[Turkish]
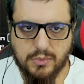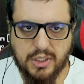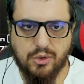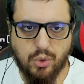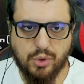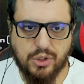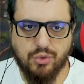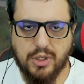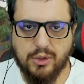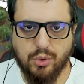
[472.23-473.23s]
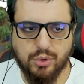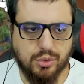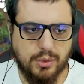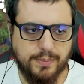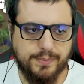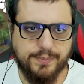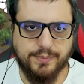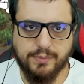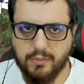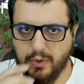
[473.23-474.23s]
Yok ilk şuraya gidiyoruz.
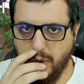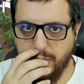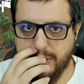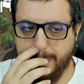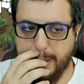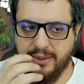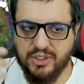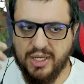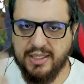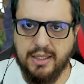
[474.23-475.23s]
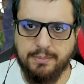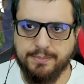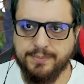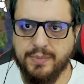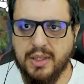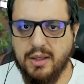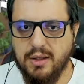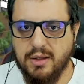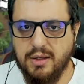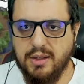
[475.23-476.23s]
Önce bir şeye gidelim.
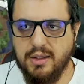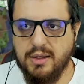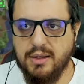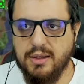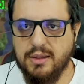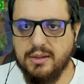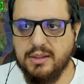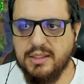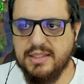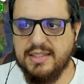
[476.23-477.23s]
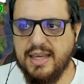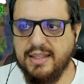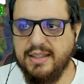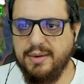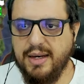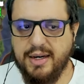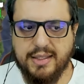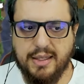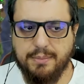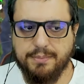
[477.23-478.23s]
Ee, hızlı seyahat yerine
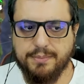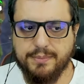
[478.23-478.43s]
gidelim.